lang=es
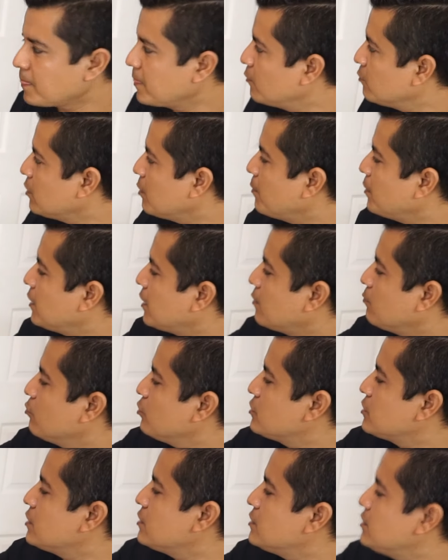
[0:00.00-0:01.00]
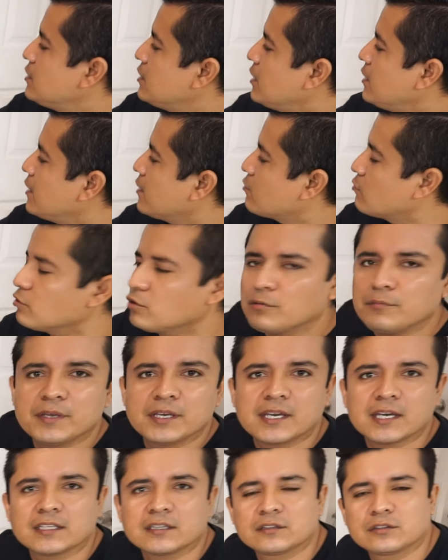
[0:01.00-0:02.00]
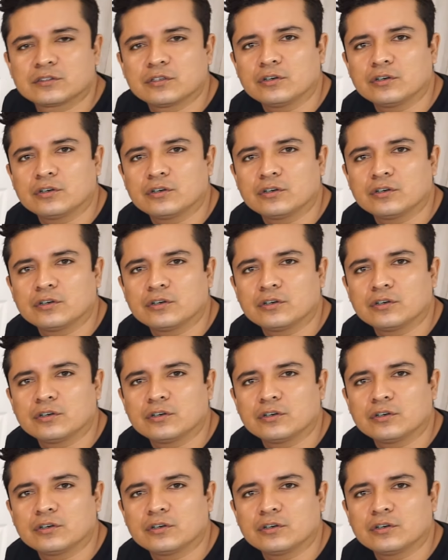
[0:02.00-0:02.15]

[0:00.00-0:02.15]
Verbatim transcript: de una manera muy sencilla y económica